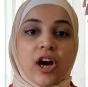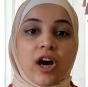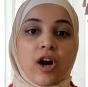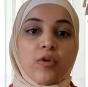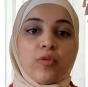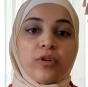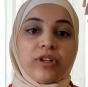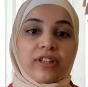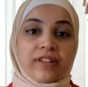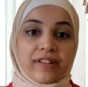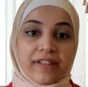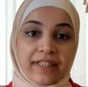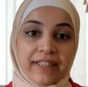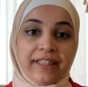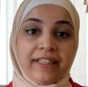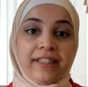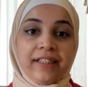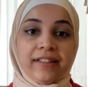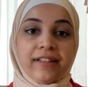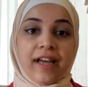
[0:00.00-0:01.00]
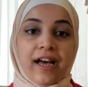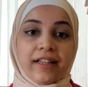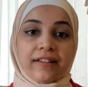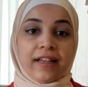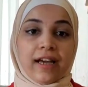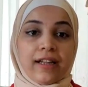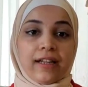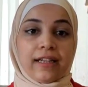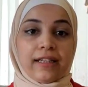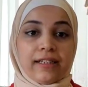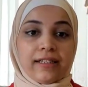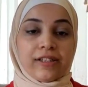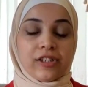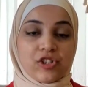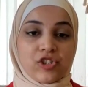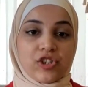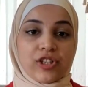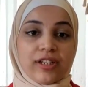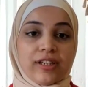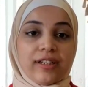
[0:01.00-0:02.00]
او الطحين حط على
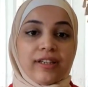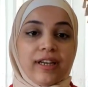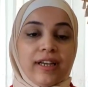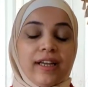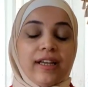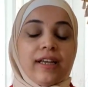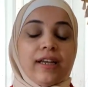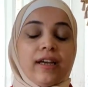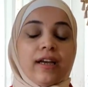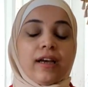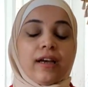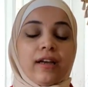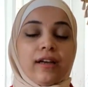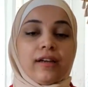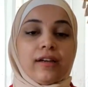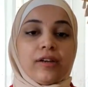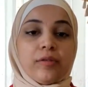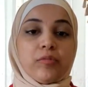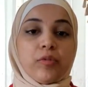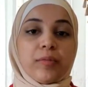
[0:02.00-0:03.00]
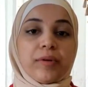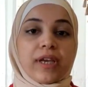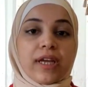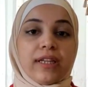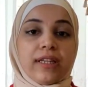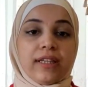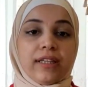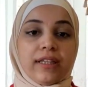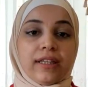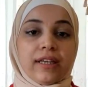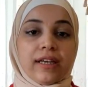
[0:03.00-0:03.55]
الجرح آه، ممكن